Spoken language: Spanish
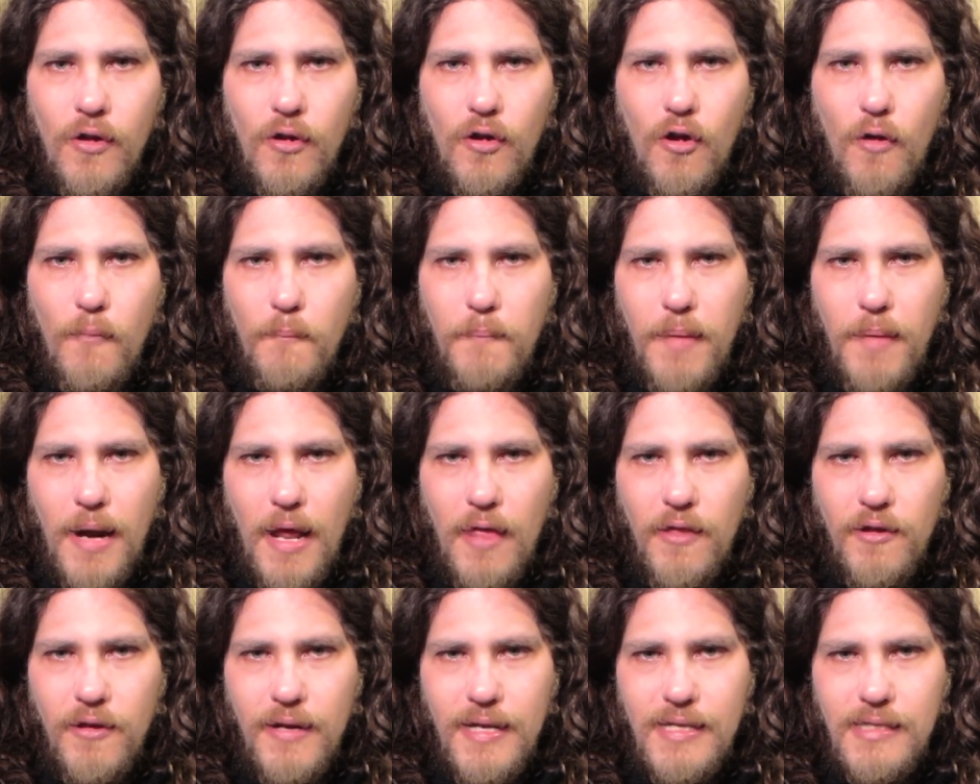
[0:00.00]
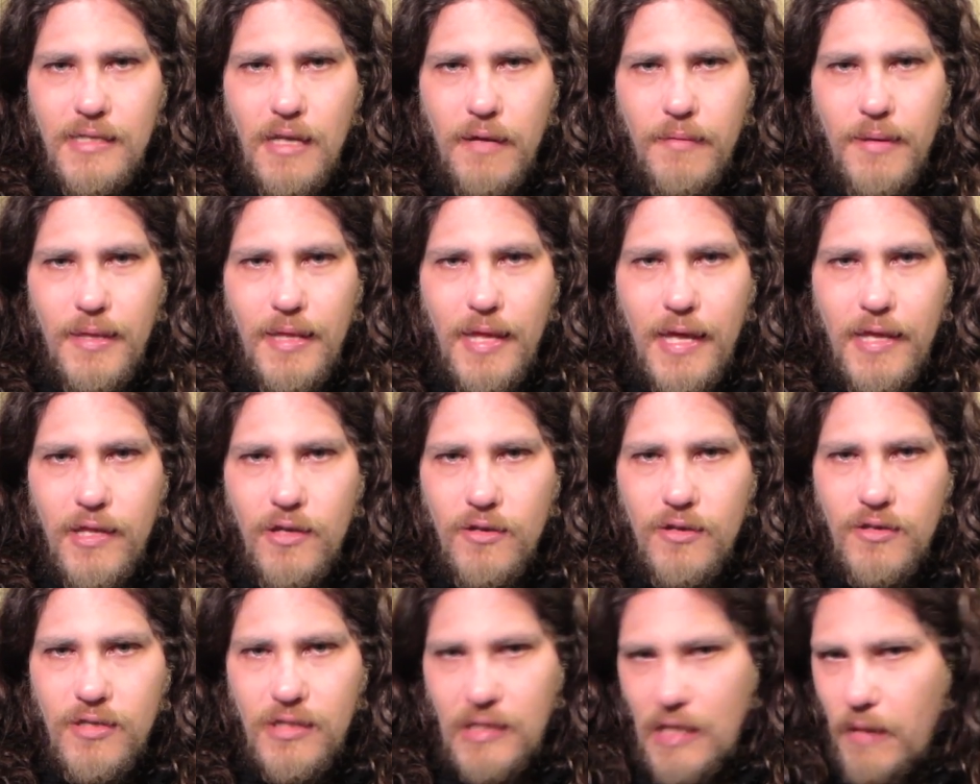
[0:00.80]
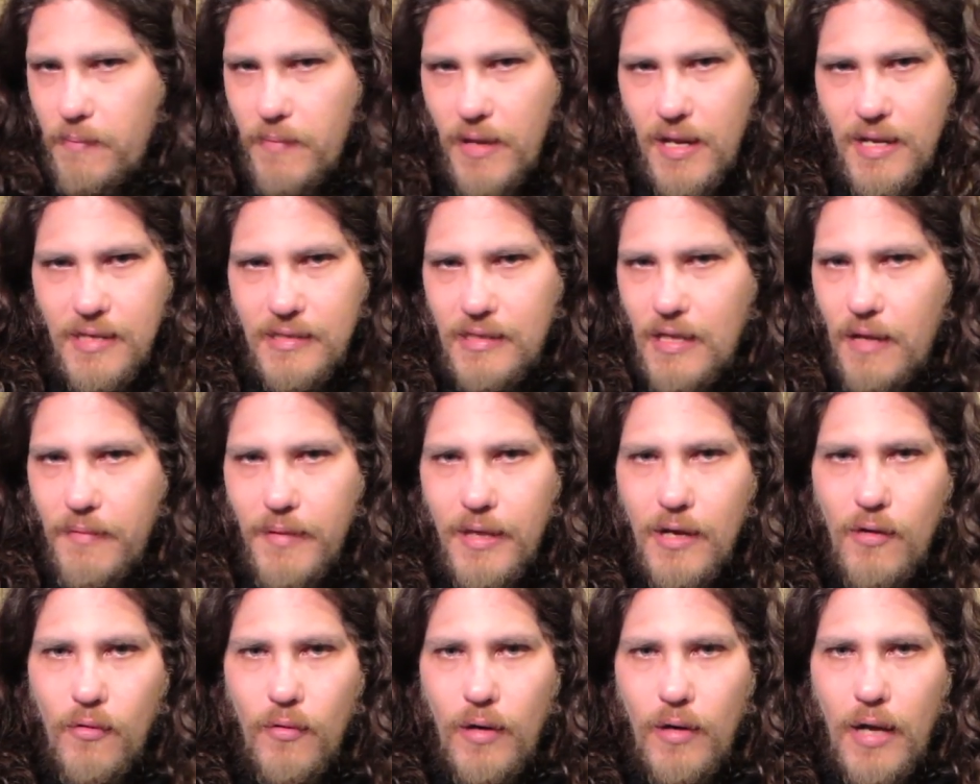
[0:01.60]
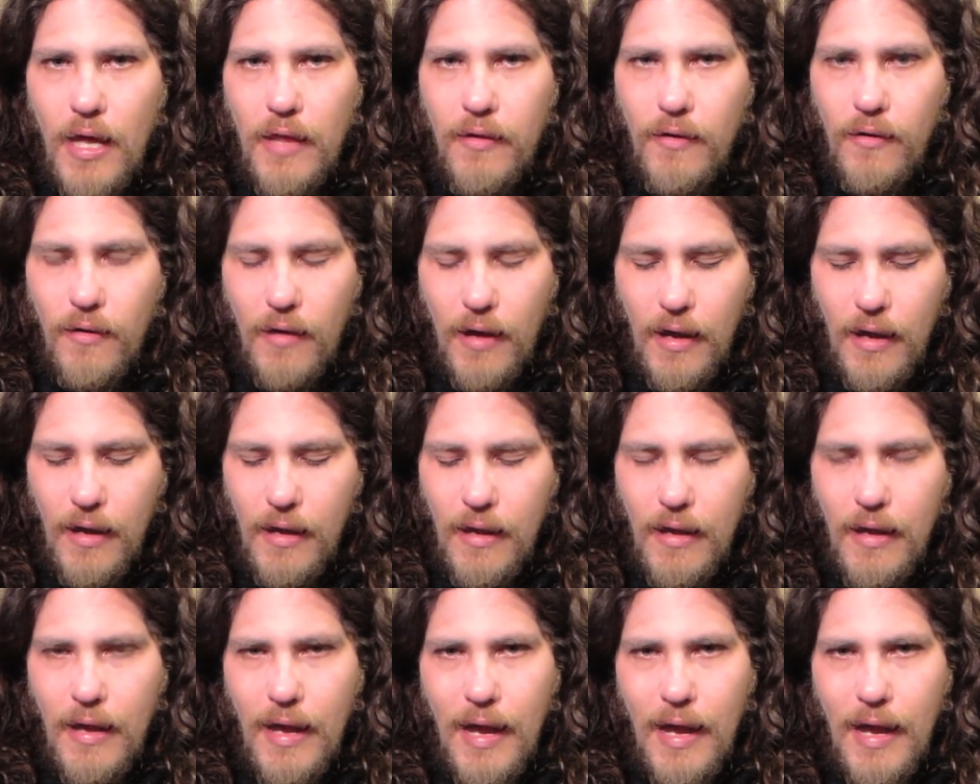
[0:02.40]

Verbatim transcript: compradores navideños, también está vinculado a,